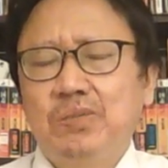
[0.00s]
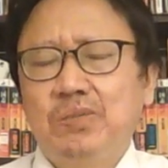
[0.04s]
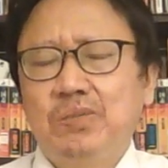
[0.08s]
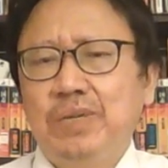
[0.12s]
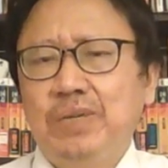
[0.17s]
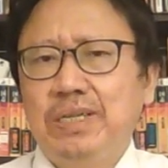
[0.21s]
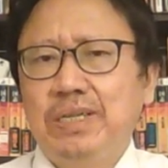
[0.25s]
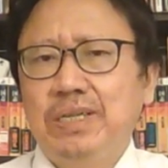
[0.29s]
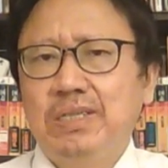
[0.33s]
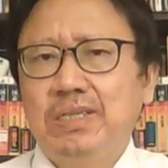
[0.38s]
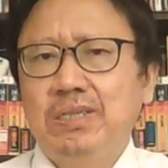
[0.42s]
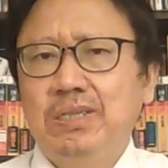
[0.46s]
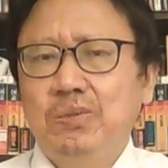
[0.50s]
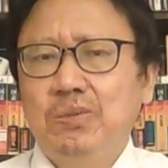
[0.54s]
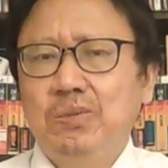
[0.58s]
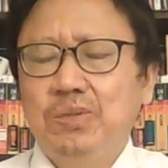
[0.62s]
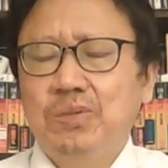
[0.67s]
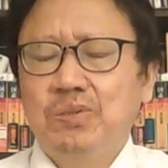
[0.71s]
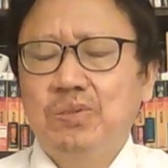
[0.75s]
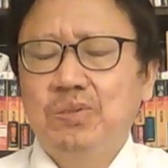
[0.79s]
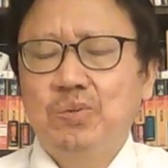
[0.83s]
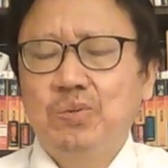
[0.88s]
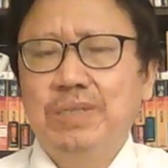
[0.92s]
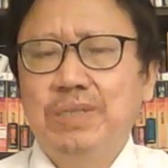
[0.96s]
对各
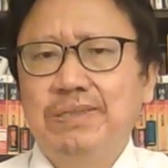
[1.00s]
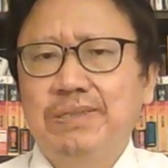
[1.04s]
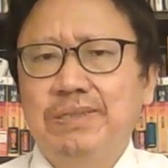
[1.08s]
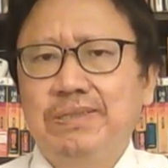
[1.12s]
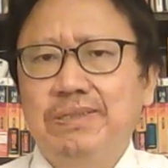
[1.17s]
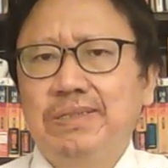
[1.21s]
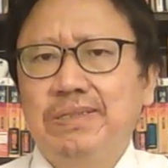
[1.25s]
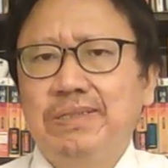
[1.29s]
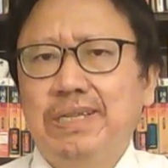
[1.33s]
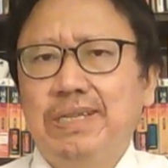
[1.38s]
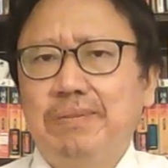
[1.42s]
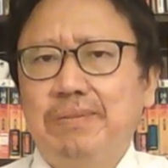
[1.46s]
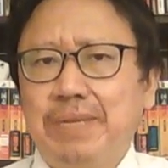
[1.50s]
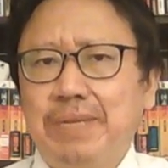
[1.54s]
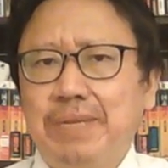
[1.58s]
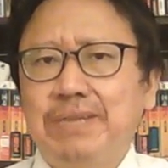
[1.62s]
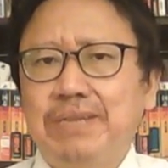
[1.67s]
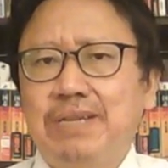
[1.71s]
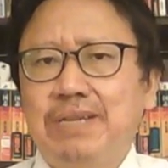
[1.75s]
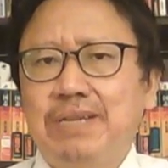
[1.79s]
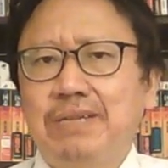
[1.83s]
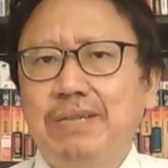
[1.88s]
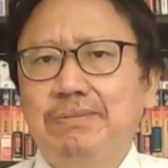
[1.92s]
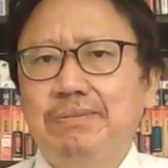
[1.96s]
国损失的
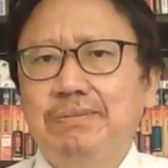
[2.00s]
赔偿。